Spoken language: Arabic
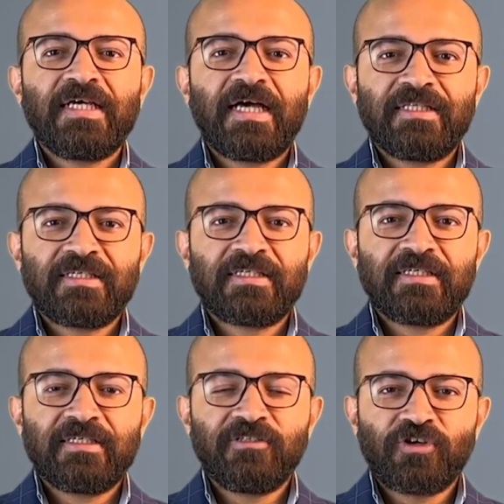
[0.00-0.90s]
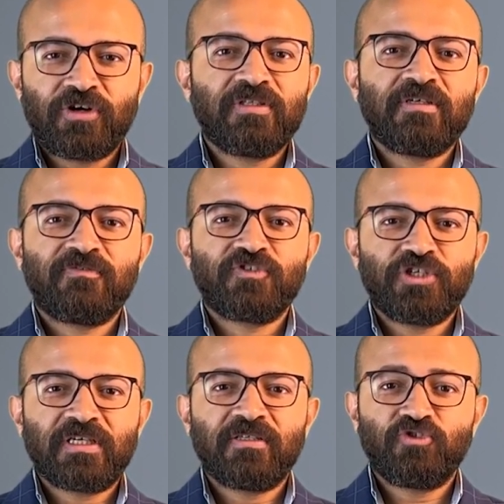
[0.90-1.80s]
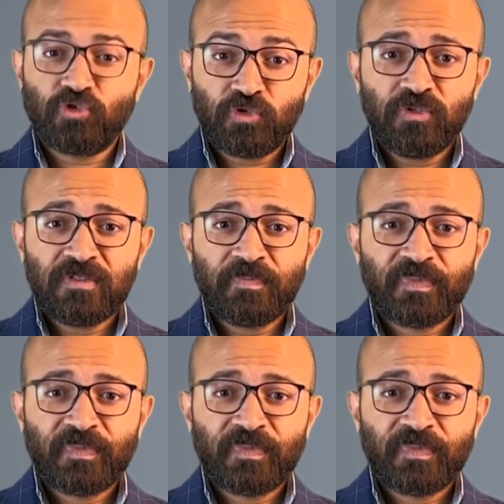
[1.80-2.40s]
أنا النهاردة في شركة جدد